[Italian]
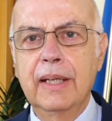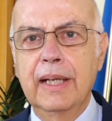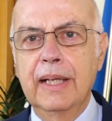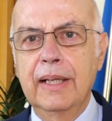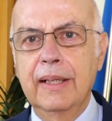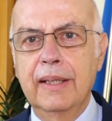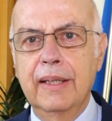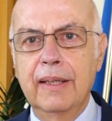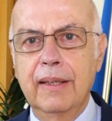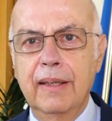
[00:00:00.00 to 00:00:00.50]

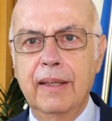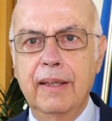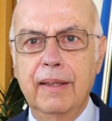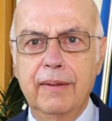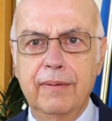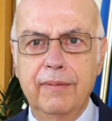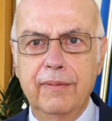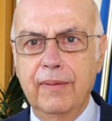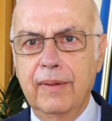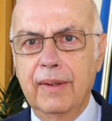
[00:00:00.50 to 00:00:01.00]

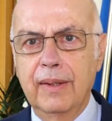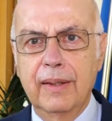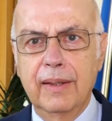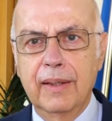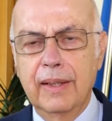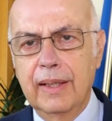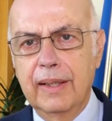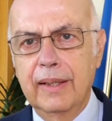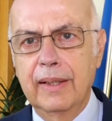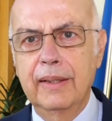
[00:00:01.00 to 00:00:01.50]
anche se
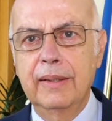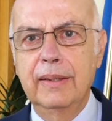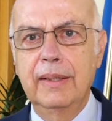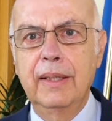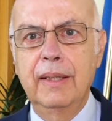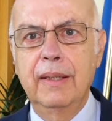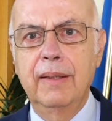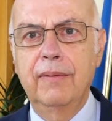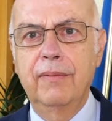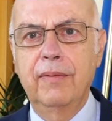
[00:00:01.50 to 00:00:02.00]

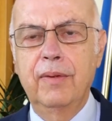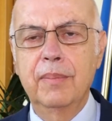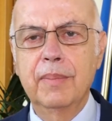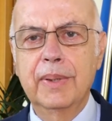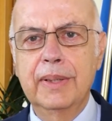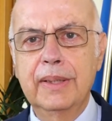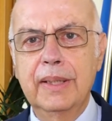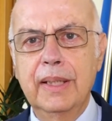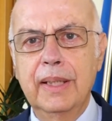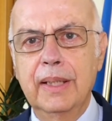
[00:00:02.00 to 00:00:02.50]
l'RT si
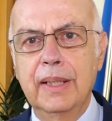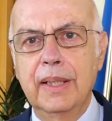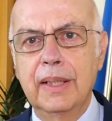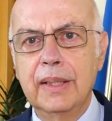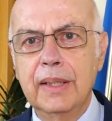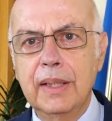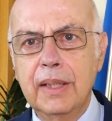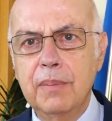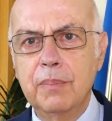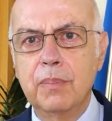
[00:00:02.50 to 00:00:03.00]

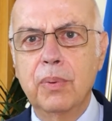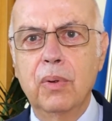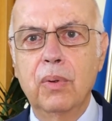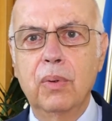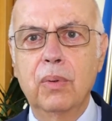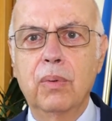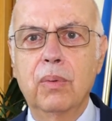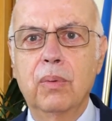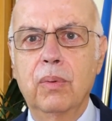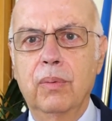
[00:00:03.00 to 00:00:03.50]
mantiene di
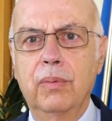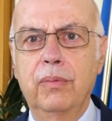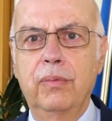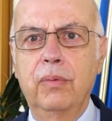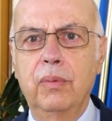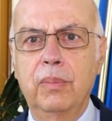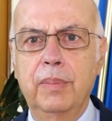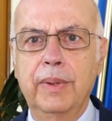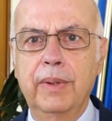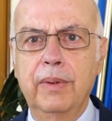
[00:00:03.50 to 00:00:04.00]
poco
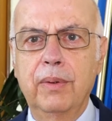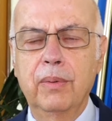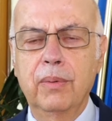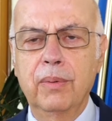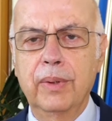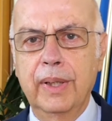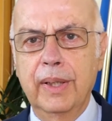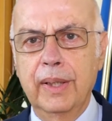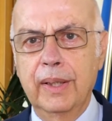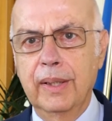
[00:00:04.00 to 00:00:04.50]

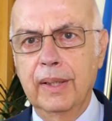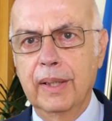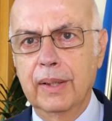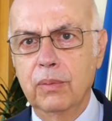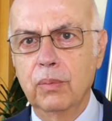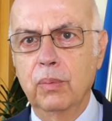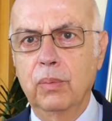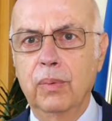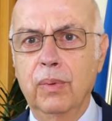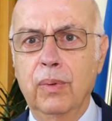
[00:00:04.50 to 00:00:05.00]
superiore
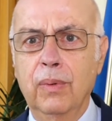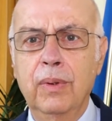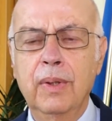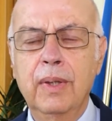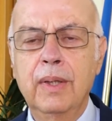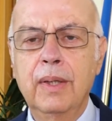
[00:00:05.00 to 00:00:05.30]
ad uno.